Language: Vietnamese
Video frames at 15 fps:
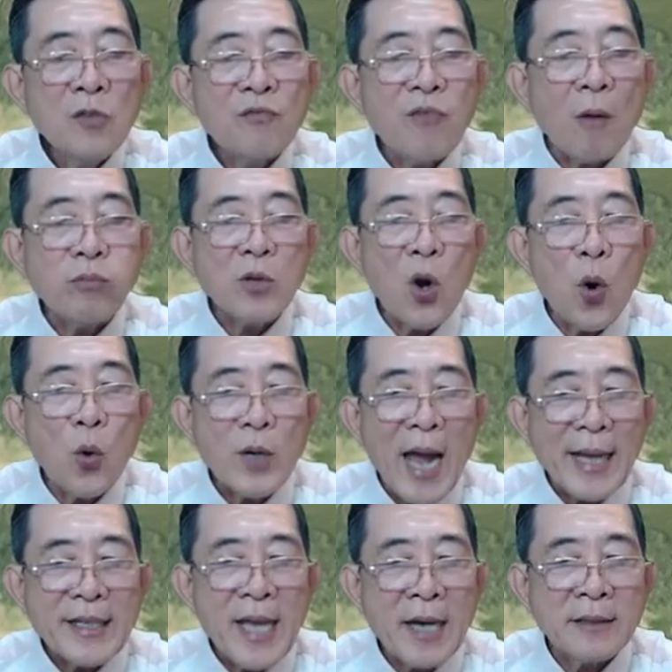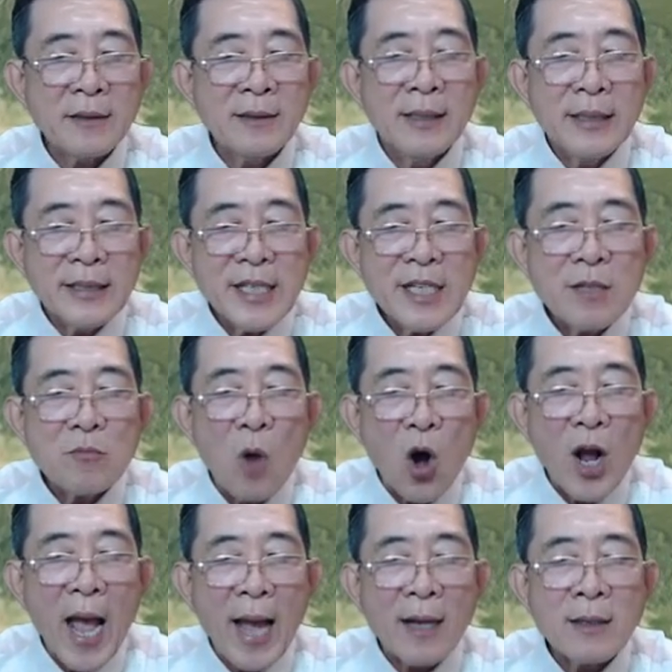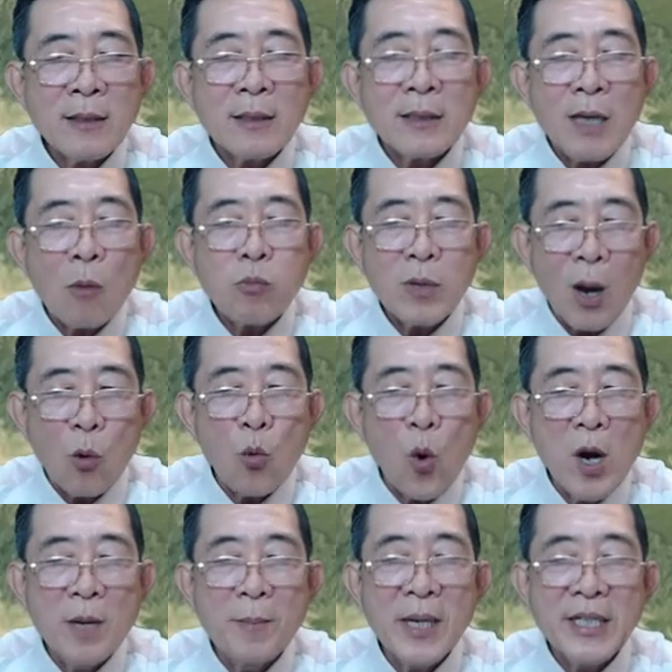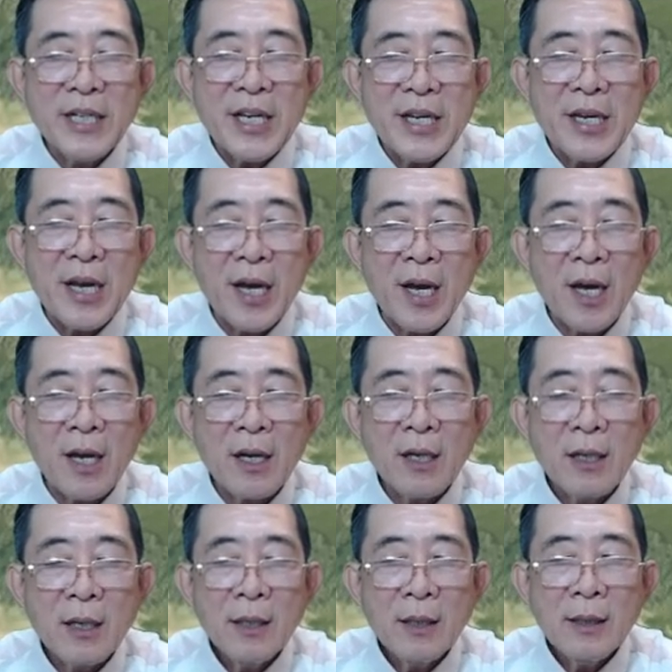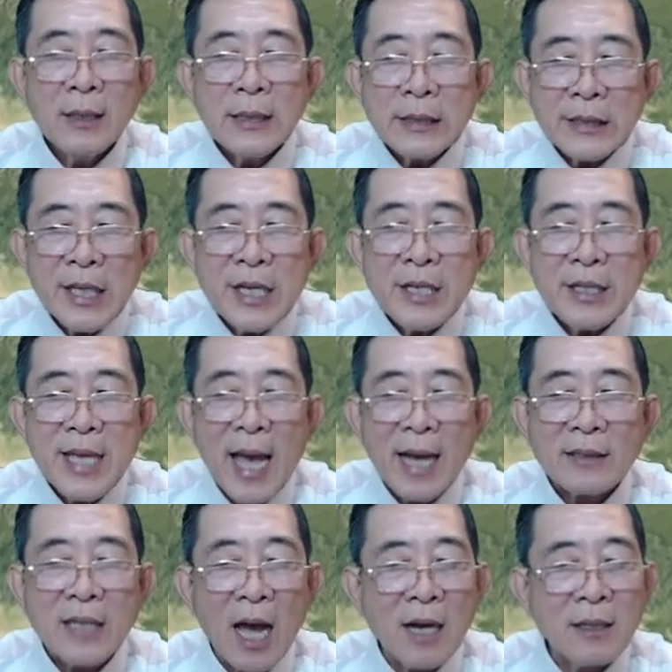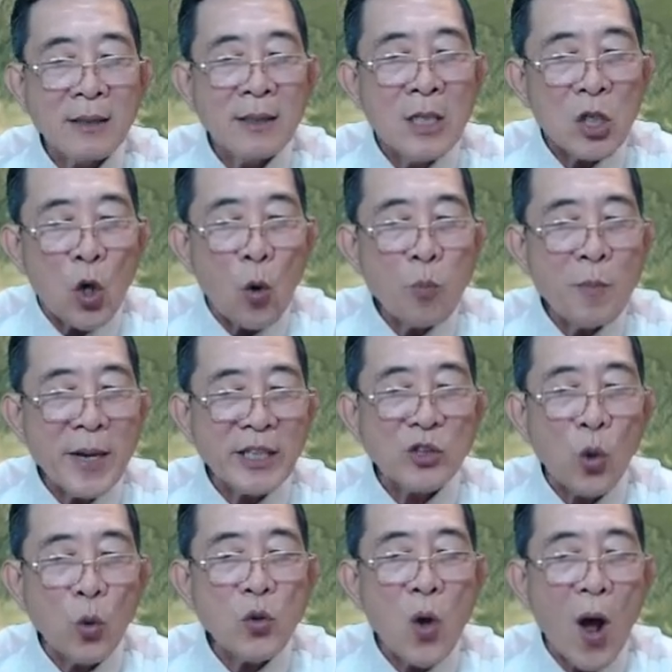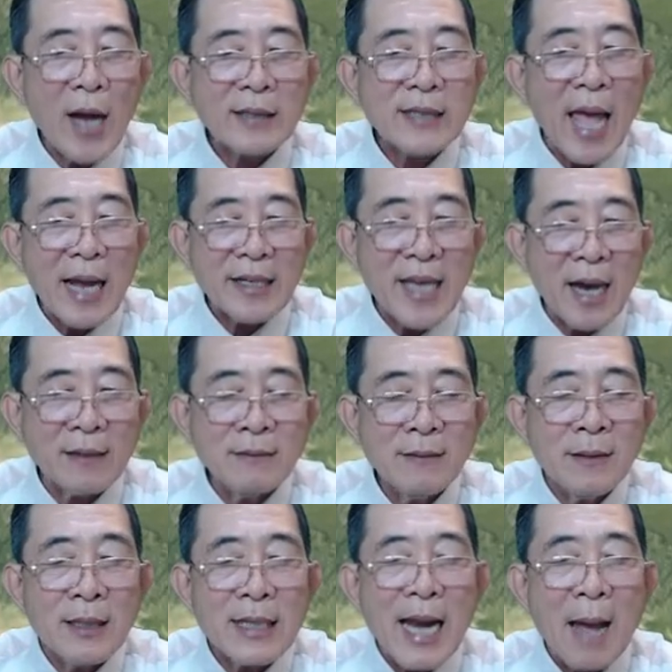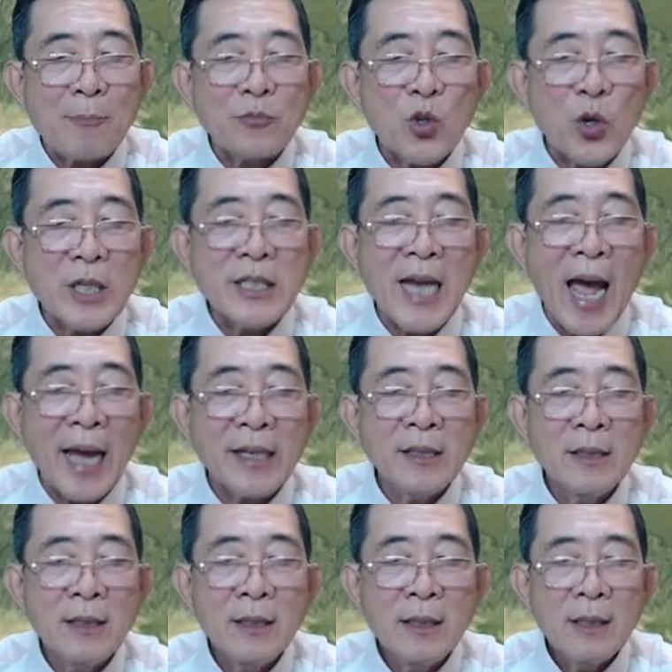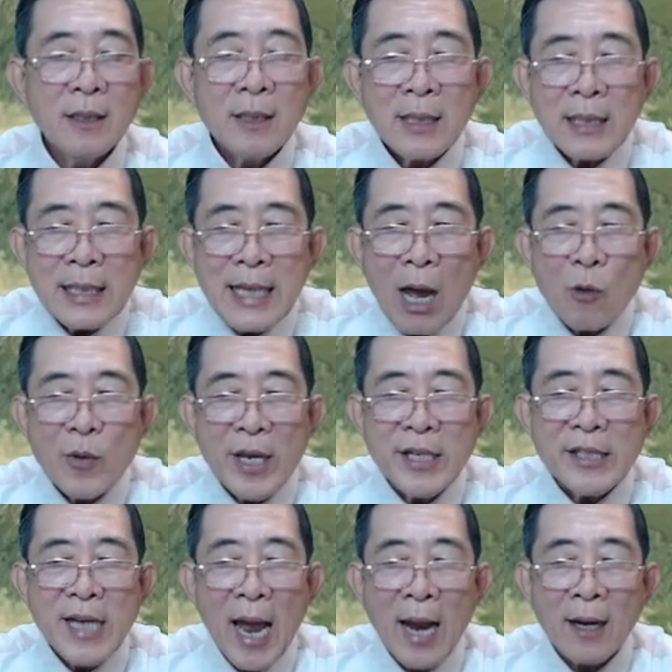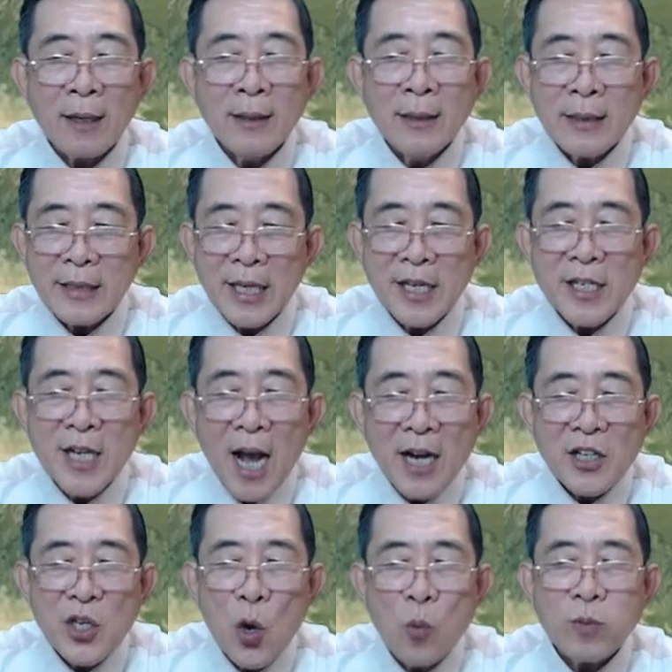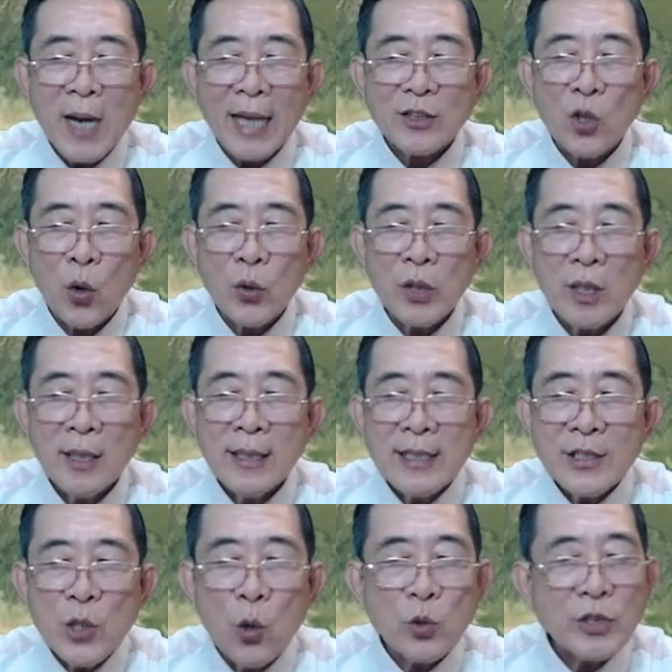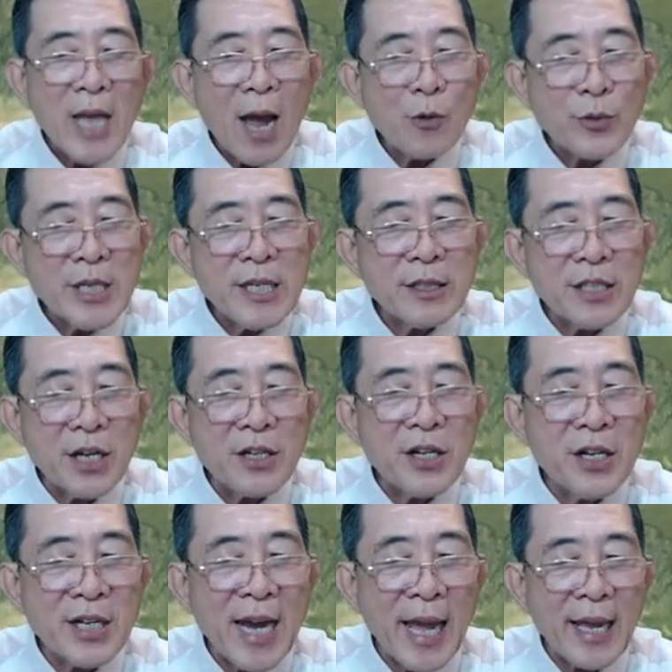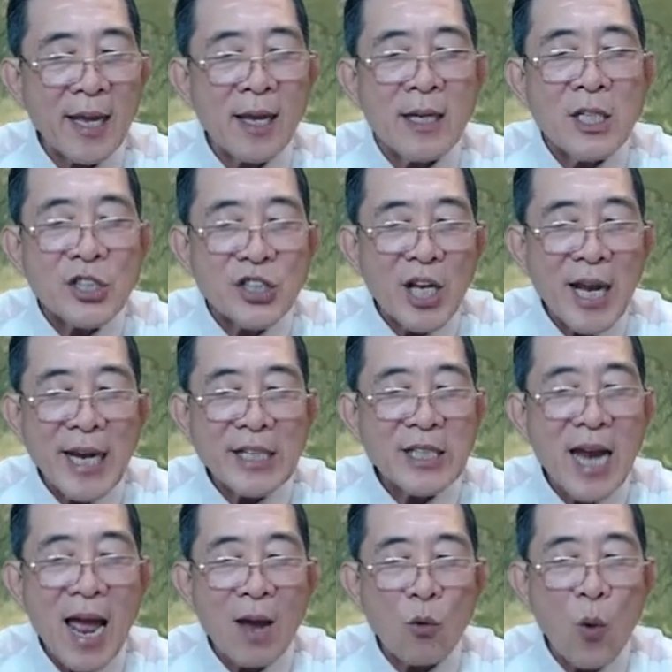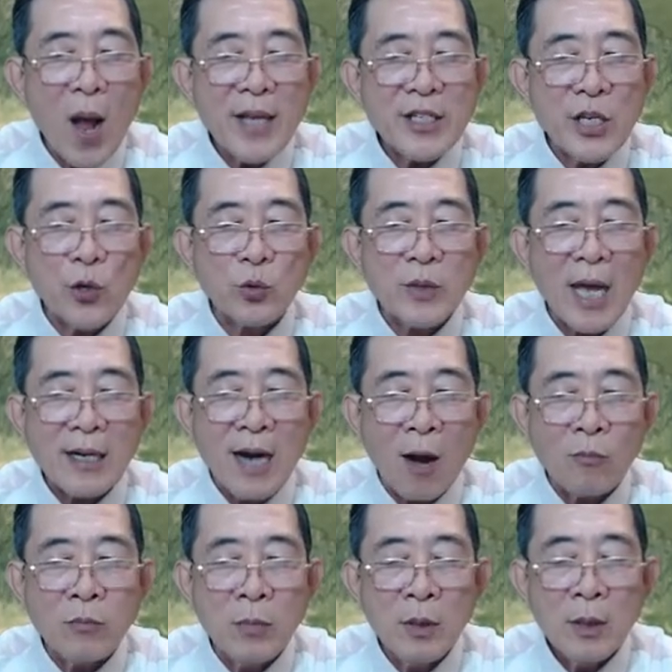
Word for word: Phong đô đại nhân giết bọn hắn, đông đậu quân bên kia. Thiên nhạc thần cũng bị thủ đoạn tàn nhẫn làm cho kinh hãi. Lão nghĩ rằng chỉ cần nhốt lại thôi, dù sao giết những người này sẽ gây ra quá nhiều tác động.